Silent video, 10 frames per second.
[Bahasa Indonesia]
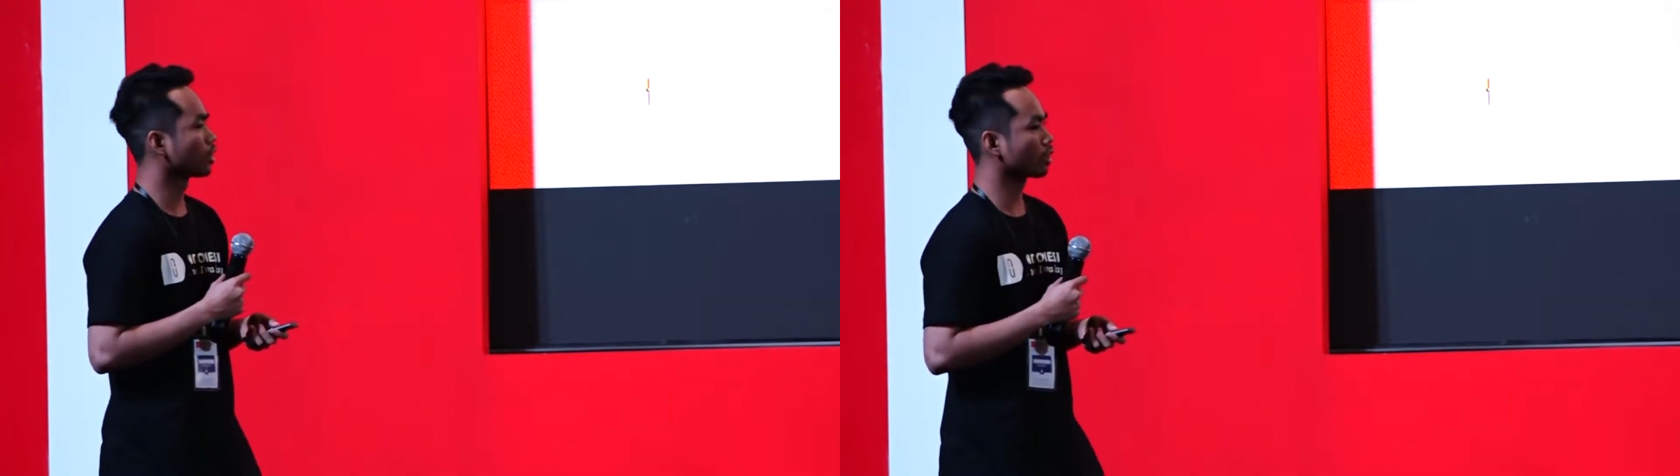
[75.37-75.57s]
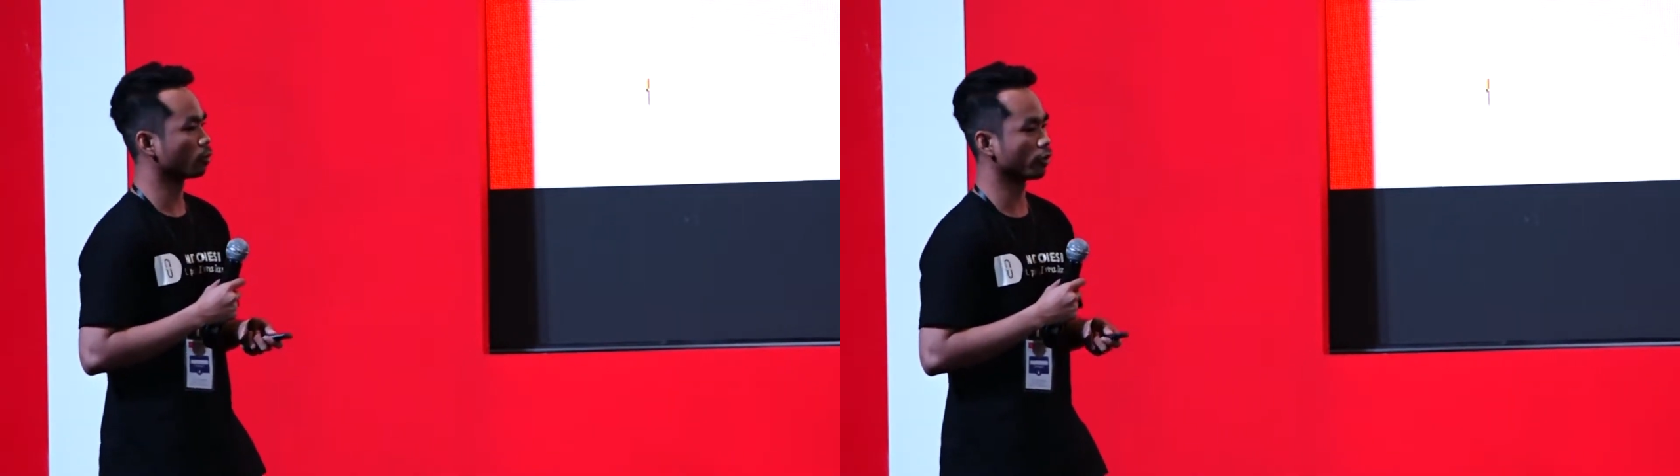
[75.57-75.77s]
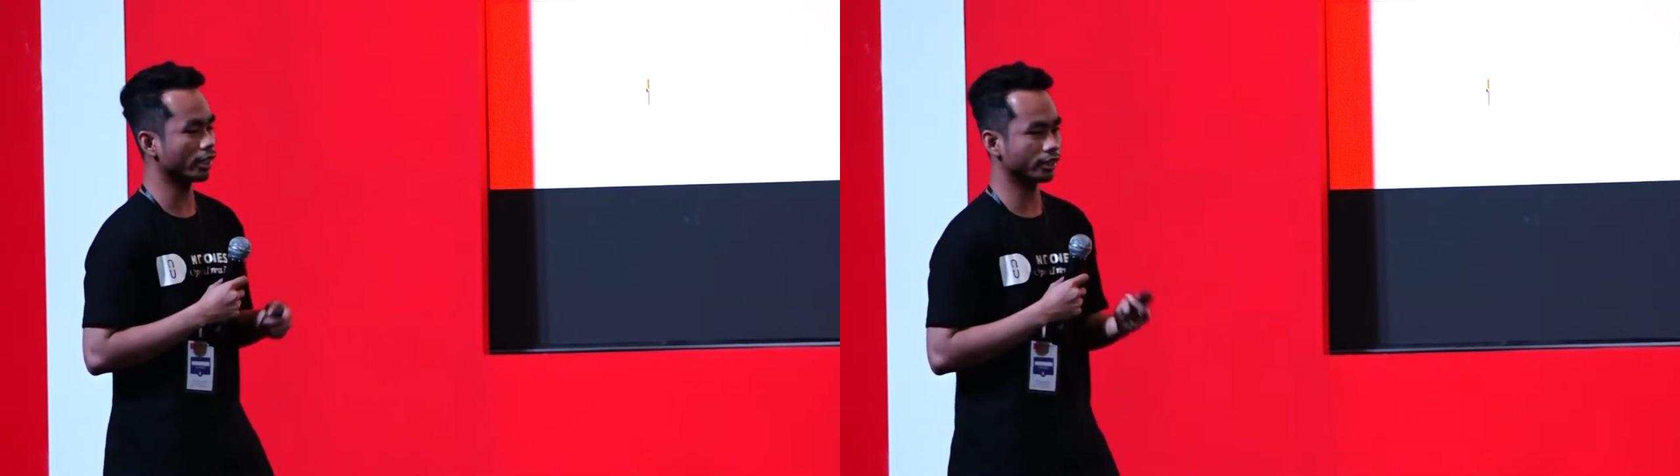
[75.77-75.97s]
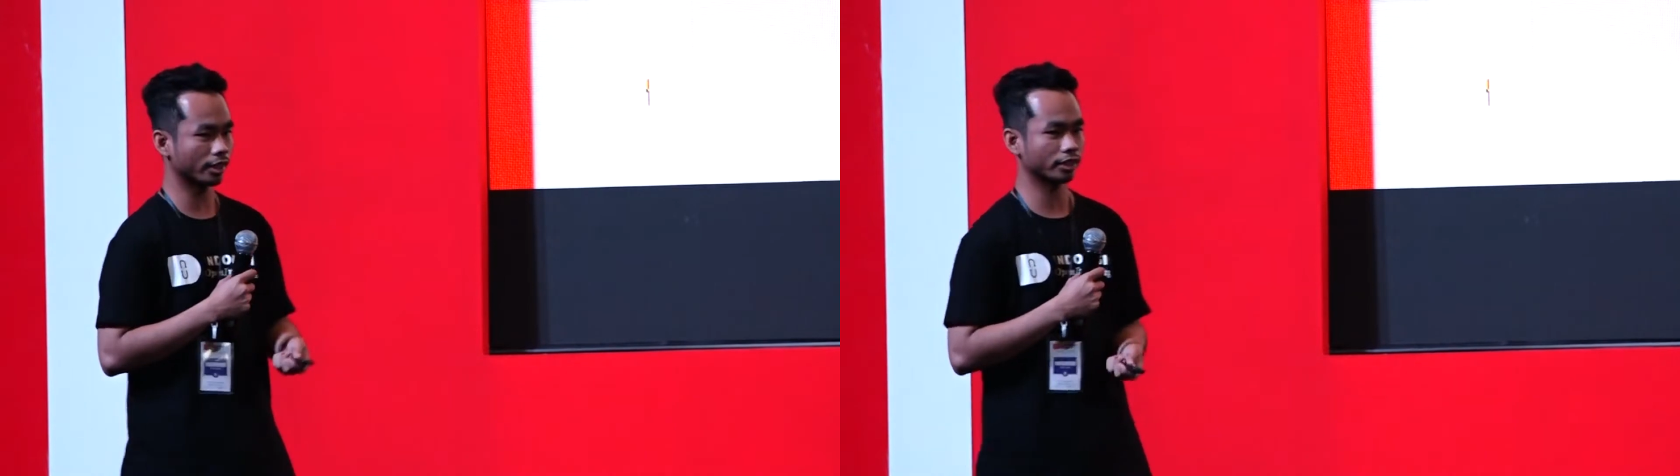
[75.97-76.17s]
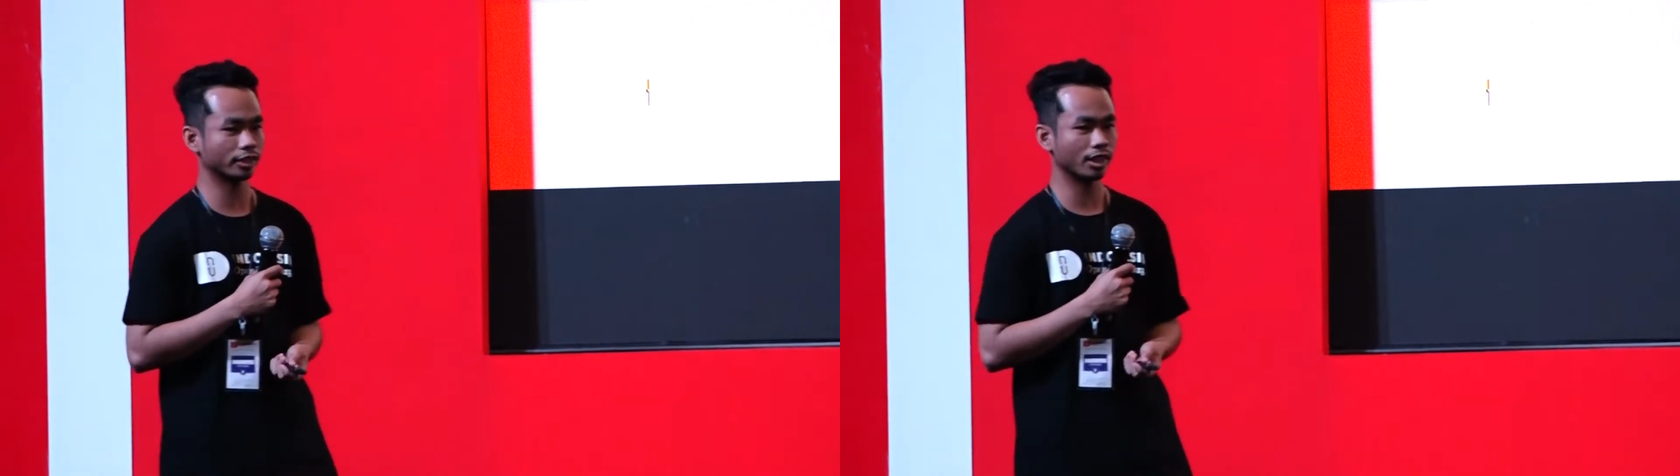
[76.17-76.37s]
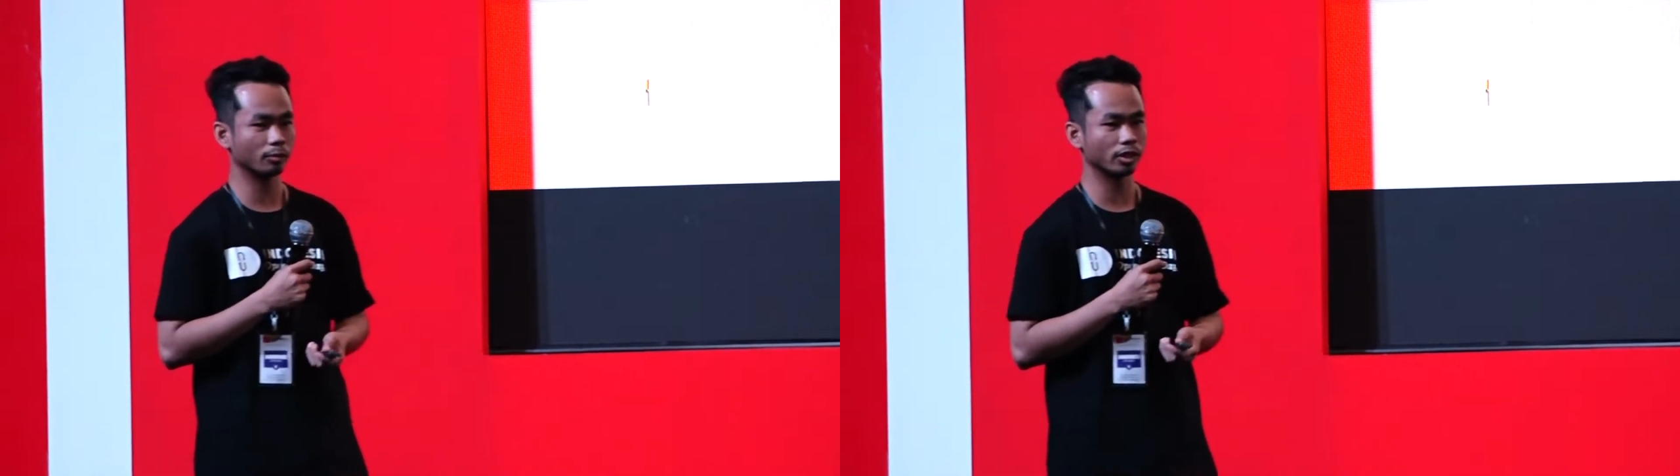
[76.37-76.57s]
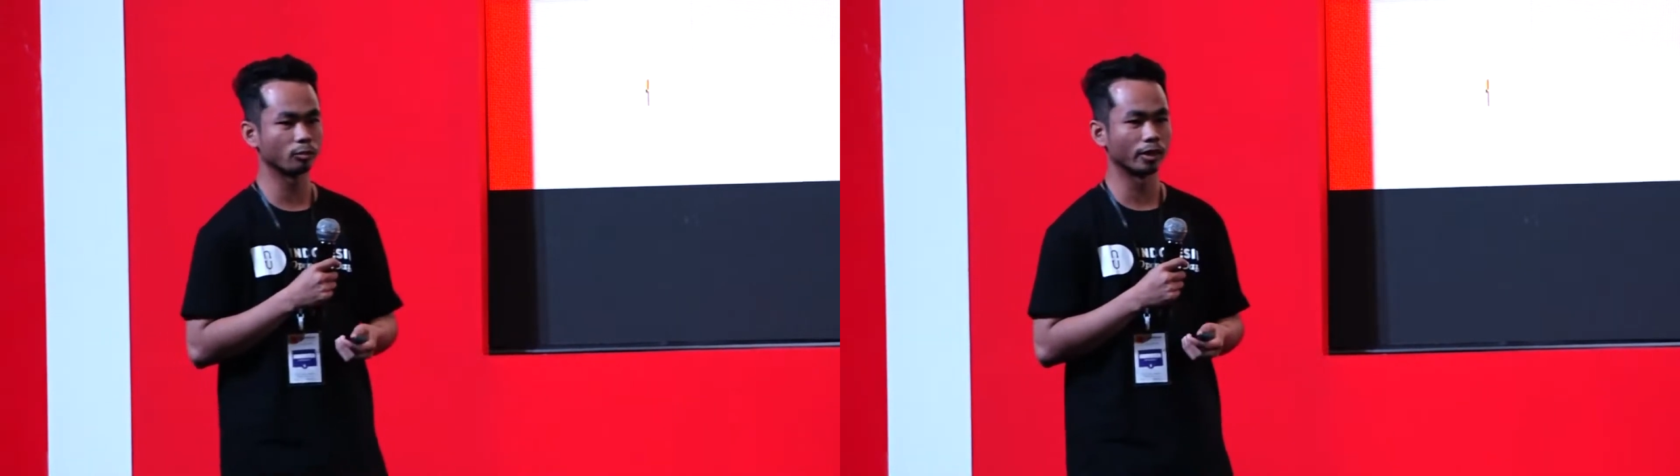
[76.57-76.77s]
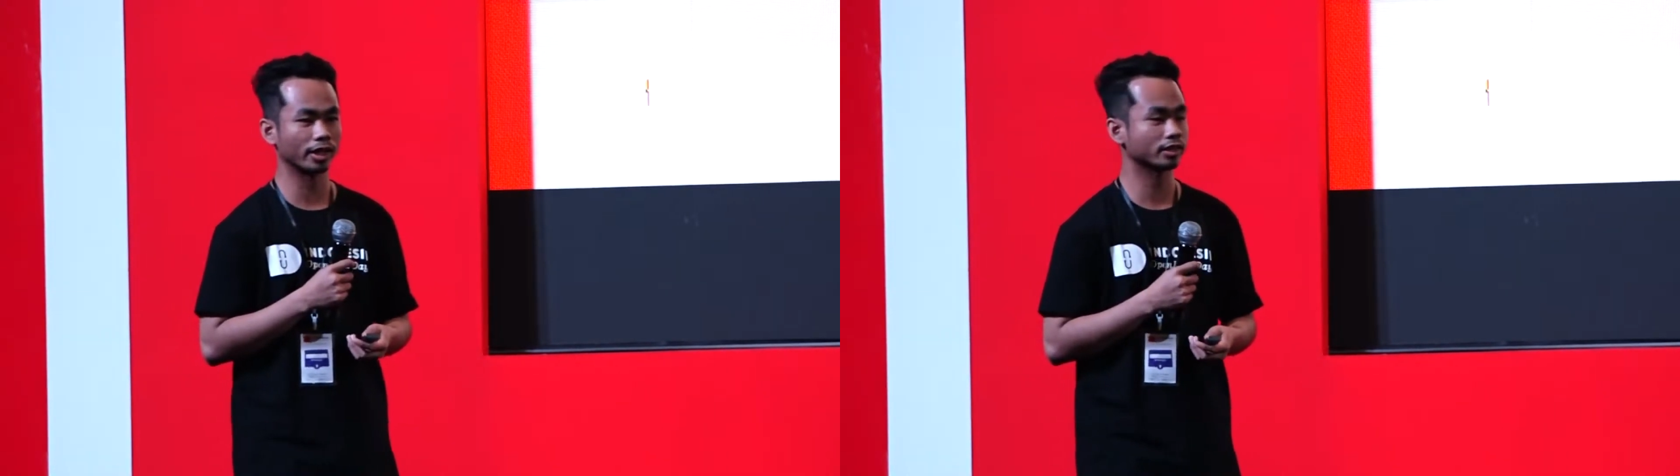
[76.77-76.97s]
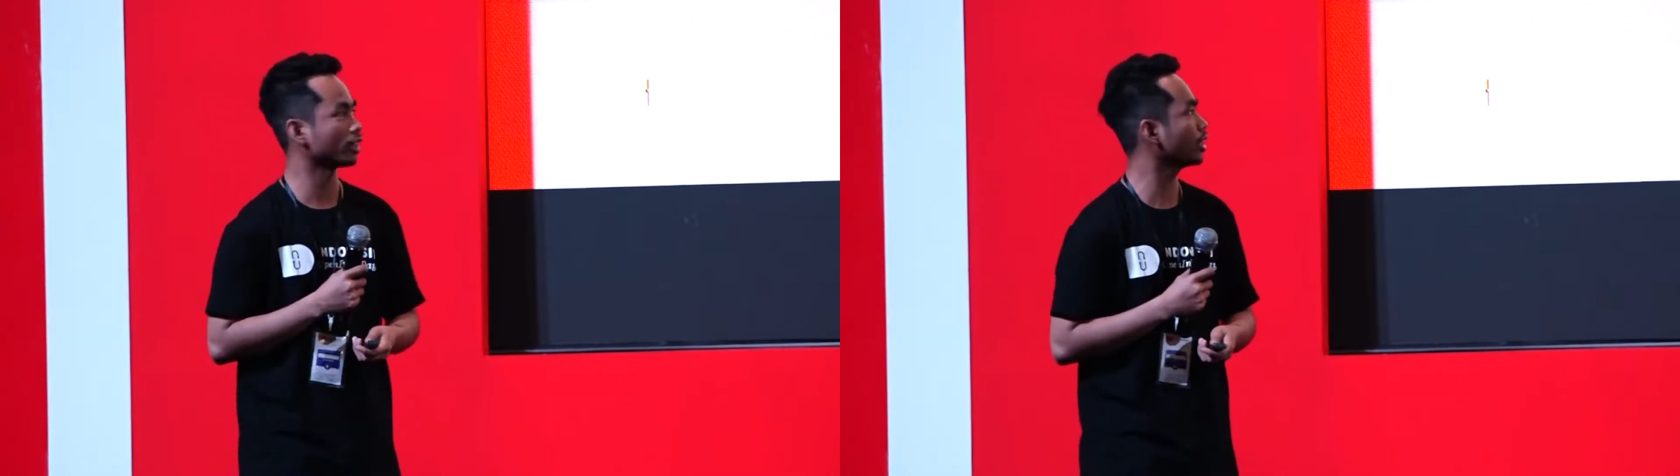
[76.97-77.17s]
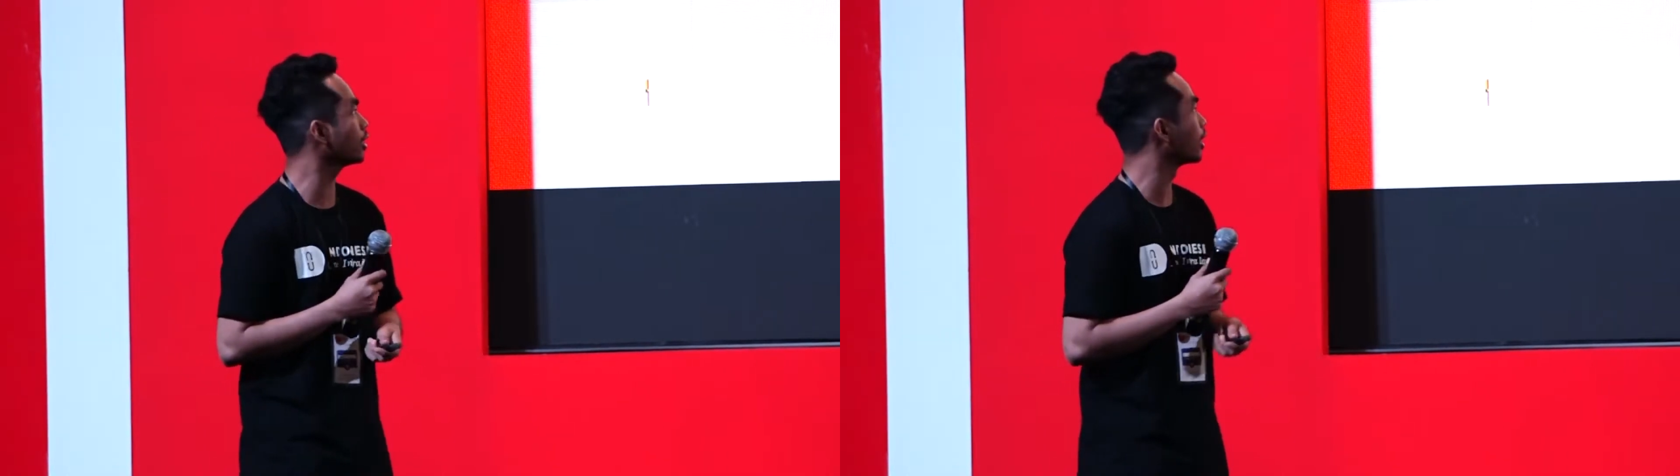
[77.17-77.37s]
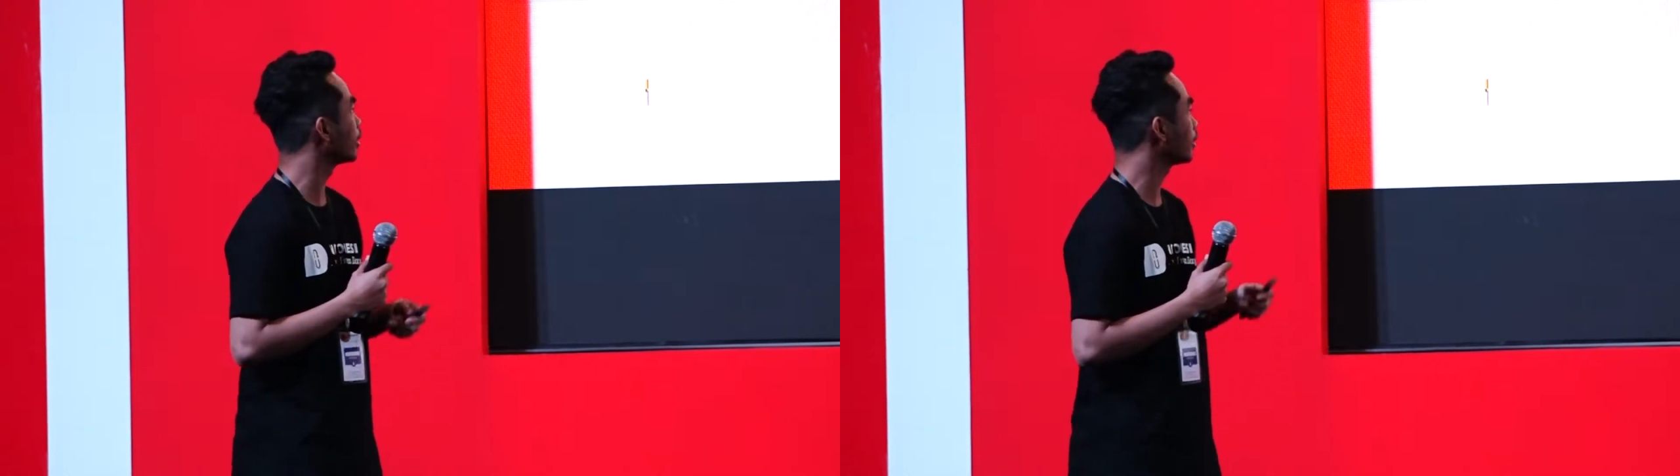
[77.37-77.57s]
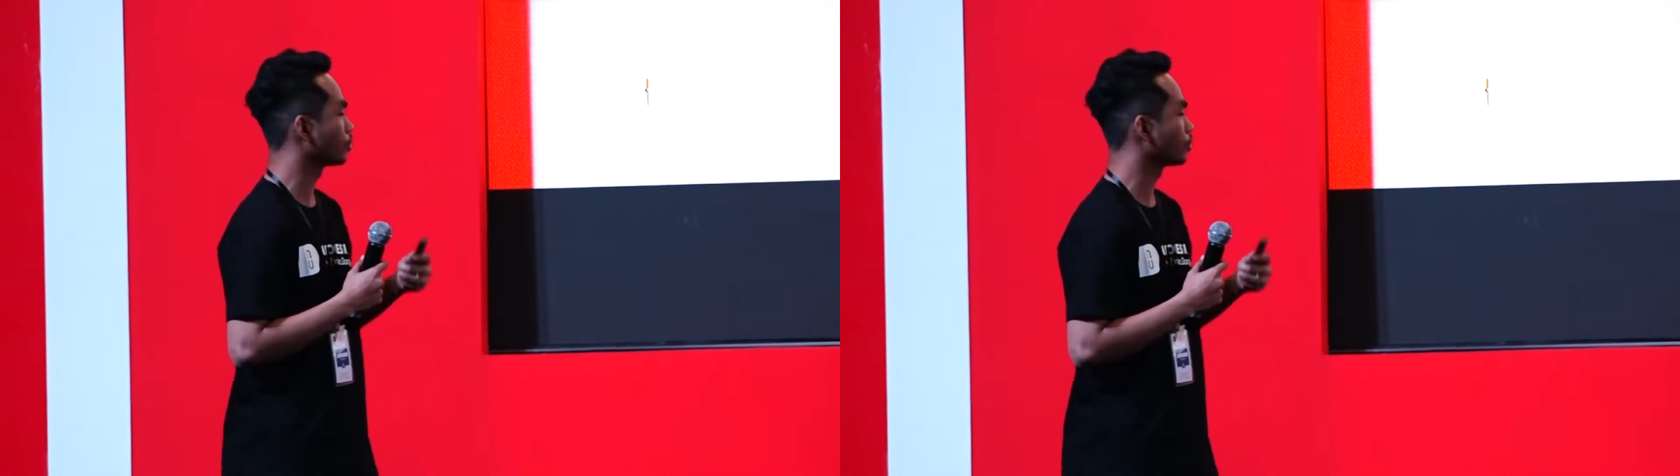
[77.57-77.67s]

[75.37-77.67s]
kemudian cara setup di Kubernetes-nya, dan